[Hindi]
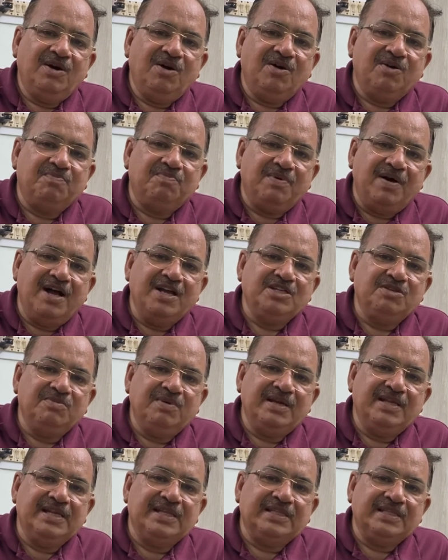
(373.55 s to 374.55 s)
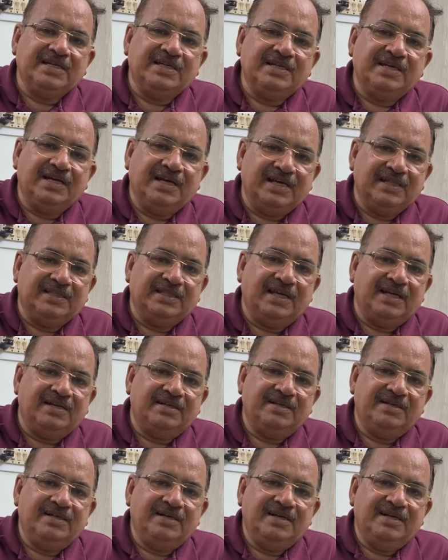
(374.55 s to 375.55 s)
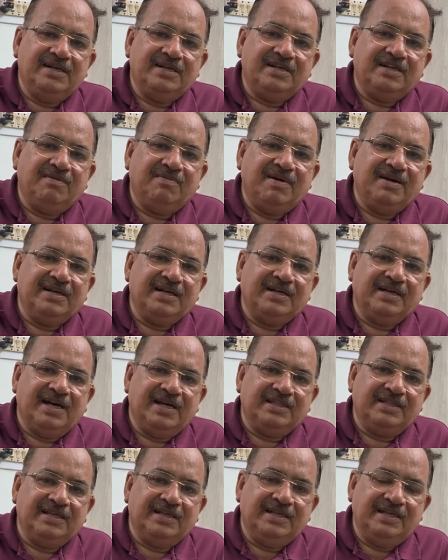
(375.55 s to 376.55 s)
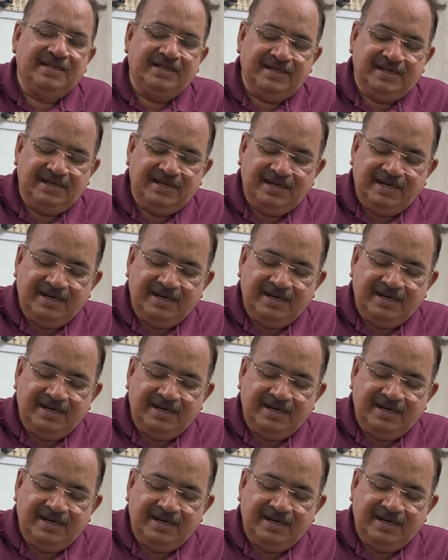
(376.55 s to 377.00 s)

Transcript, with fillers: और पाँच महीने तक लगातार टमाटर खाते रहिए